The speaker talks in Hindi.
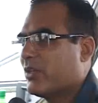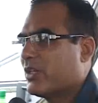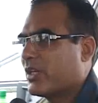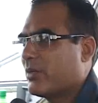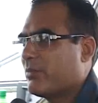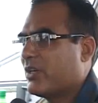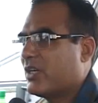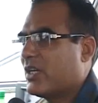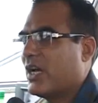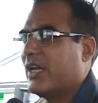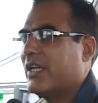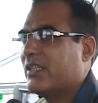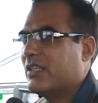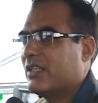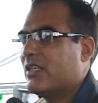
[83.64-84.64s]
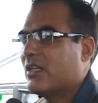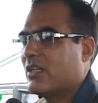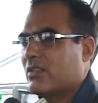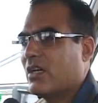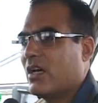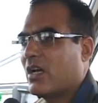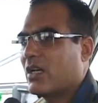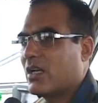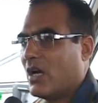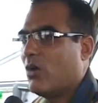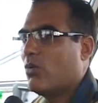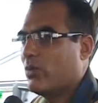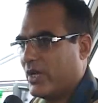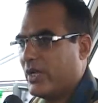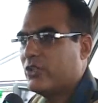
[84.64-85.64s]
में तकरीबन ढाई तीन हज़ार
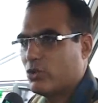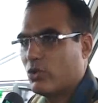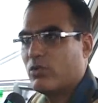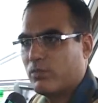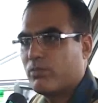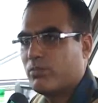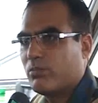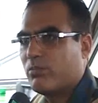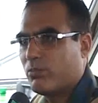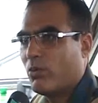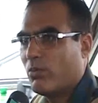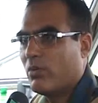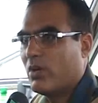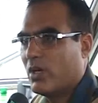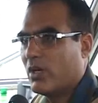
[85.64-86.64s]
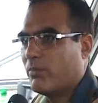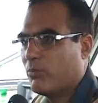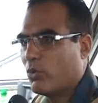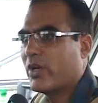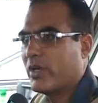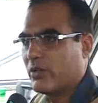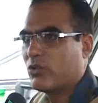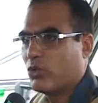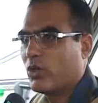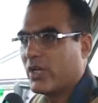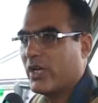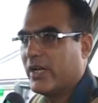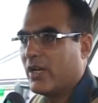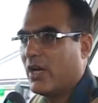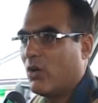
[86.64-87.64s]
गाँव हैं जो पूरे
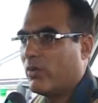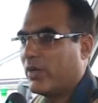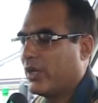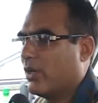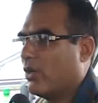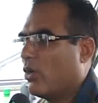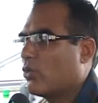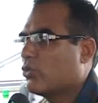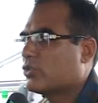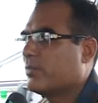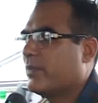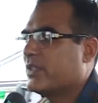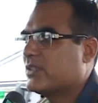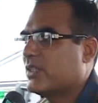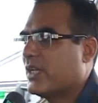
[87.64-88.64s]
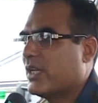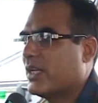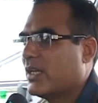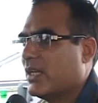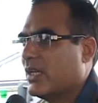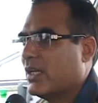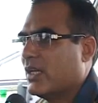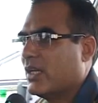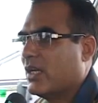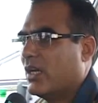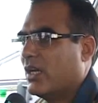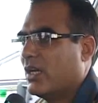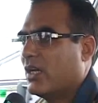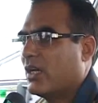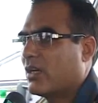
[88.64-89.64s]
टोटल गांव हैं और उसमें से
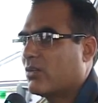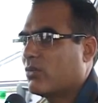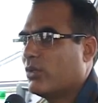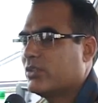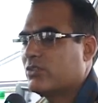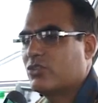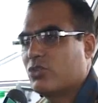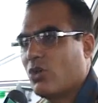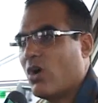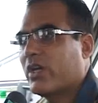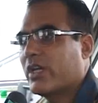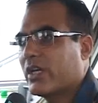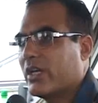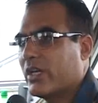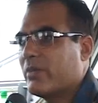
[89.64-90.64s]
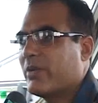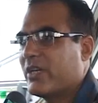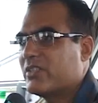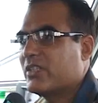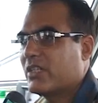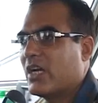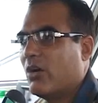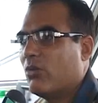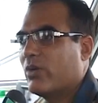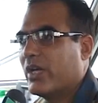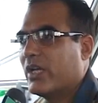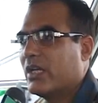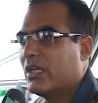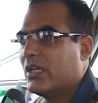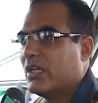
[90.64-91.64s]
कोई सौ के करीब ऐसे गांव
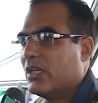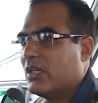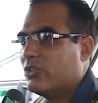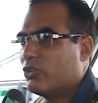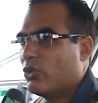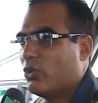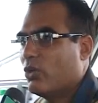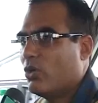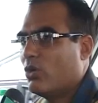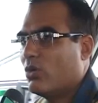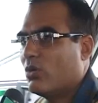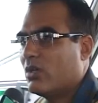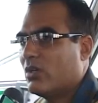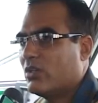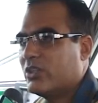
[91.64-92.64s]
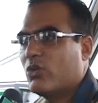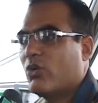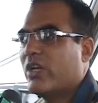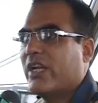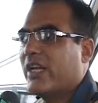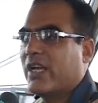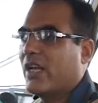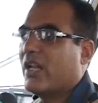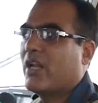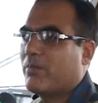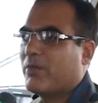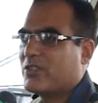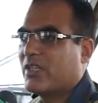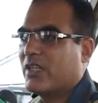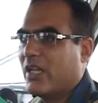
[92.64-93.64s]
हैं जो जिन्होंने निकलना
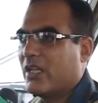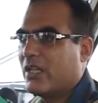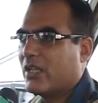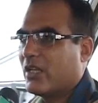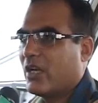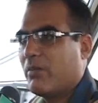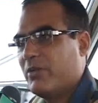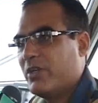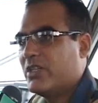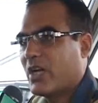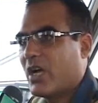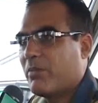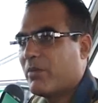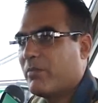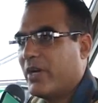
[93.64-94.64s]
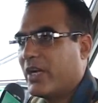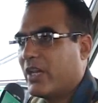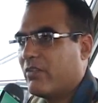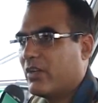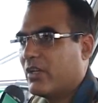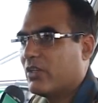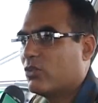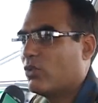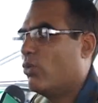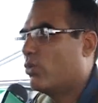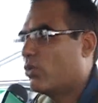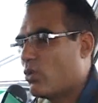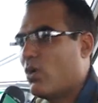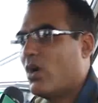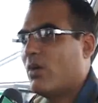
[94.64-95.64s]
पसंद नहीं किया अपनी जगह पे बैठे हुए तो
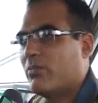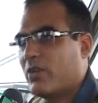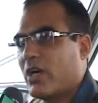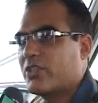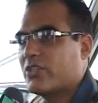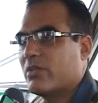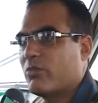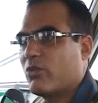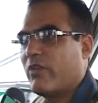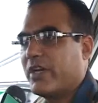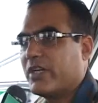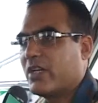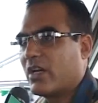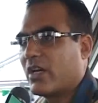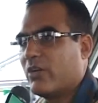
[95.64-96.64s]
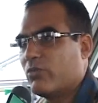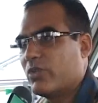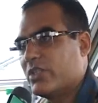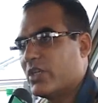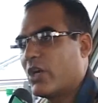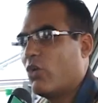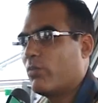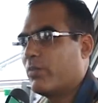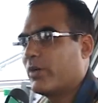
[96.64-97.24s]
उनको हम राशन प्रोवाइड कर रहे हैं उनकी जगहों